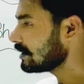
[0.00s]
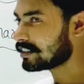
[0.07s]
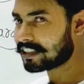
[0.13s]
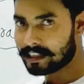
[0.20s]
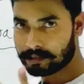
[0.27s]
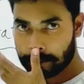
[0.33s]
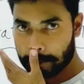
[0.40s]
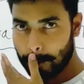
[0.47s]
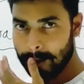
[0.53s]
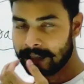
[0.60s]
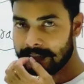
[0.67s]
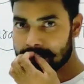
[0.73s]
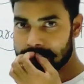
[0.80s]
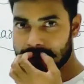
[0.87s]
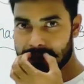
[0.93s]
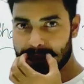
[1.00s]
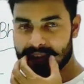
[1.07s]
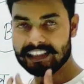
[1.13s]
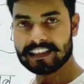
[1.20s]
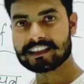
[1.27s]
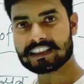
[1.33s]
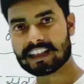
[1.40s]
साथियों इसी
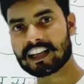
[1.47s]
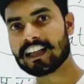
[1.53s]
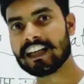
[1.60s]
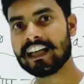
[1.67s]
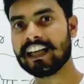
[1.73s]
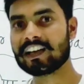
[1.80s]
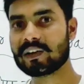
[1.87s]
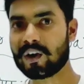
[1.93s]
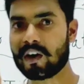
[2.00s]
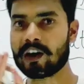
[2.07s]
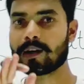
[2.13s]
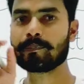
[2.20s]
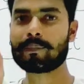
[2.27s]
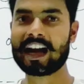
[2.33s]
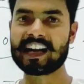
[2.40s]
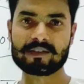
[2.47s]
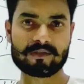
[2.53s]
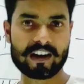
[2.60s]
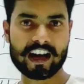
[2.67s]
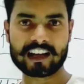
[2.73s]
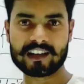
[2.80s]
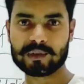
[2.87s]
बीच कल एक और पैड
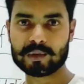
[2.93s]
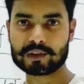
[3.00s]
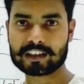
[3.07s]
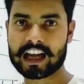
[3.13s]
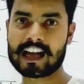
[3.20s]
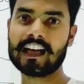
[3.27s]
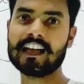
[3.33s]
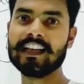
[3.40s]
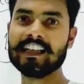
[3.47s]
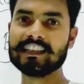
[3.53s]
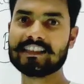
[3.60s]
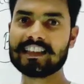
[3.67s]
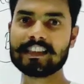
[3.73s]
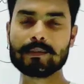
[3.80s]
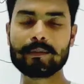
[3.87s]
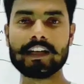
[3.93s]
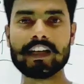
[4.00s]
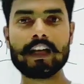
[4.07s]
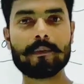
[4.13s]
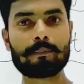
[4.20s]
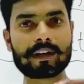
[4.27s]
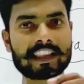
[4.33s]
वायरल होता है
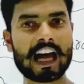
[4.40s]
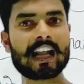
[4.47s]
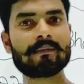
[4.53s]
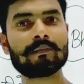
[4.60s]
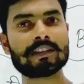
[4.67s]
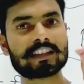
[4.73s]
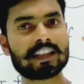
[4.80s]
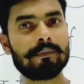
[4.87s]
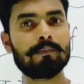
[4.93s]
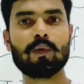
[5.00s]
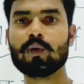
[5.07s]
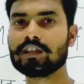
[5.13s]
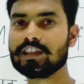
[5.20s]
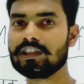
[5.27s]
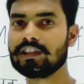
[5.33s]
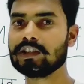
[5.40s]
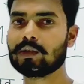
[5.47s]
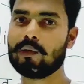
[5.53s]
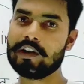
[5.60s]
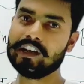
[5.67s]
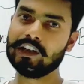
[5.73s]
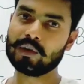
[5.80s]
जिसमें प्रधानमंत्री मोदी जी
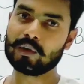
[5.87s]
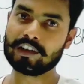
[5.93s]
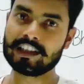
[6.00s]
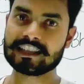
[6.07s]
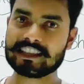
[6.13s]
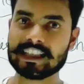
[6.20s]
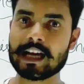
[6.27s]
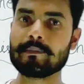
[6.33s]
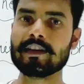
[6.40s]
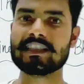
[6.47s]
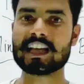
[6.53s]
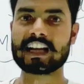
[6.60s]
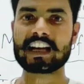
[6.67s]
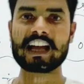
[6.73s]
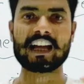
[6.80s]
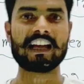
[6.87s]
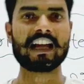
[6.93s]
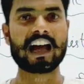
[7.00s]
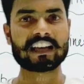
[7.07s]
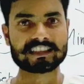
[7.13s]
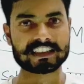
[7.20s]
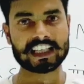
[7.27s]
को इंडोनेशिया में जाना है
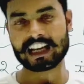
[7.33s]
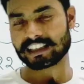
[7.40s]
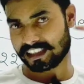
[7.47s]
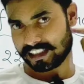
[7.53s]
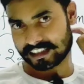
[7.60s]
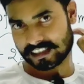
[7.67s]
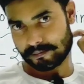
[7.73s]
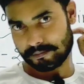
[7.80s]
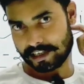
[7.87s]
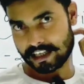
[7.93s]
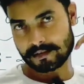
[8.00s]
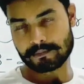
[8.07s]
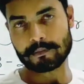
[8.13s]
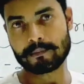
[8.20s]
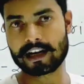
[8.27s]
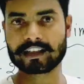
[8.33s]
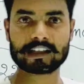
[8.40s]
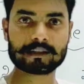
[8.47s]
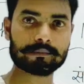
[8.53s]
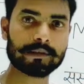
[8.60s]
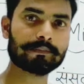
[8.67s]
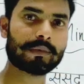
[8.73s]
आसियान के सम्मेलन में
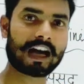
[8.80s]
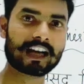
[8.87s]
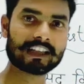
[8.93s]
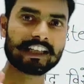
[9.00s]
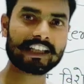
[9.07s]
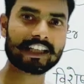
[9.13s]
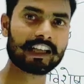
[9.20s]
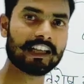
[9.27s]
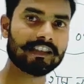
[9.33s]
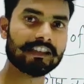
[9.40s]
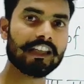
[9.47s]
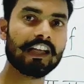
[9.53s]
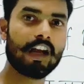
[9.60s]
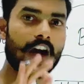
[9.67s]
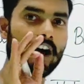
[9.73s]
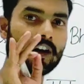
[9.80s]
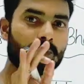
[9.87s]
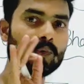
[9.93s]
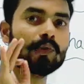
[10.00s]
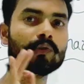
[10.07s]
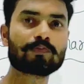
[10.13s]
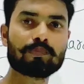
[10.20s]
बैठक में भाग लेने के लिए और
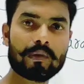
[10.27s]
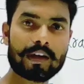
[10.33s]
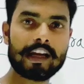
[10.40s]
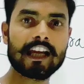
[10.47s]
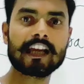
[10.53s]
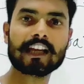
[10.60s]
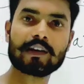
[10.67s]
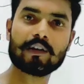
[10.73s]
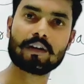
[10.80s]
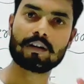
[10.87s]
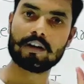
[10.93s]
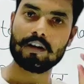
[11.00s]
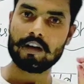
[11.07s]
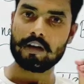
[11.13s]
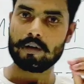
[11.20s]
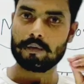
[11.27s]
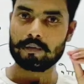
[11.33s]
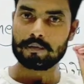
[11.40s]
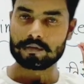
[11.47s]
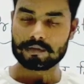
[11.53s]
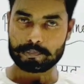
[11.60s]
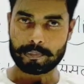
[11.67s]
उसमें एक
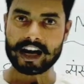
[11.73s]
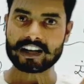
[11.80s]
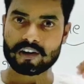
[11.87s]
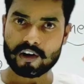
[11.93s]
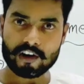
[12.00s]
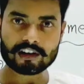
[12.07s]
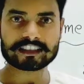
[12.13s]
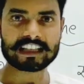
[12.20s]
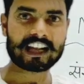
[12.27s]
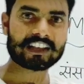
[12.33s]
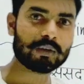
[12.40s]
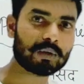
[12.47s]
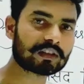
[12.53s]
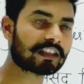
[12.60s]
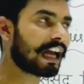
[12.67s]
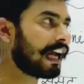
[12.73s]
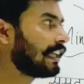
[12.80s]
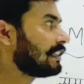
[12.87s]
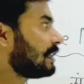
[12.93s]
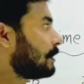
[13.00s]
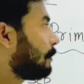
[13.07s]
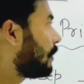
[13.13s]
पैड और जारी होता है
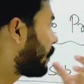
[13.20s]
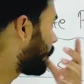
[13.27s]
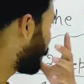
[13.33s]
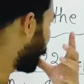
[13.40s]
जिसमें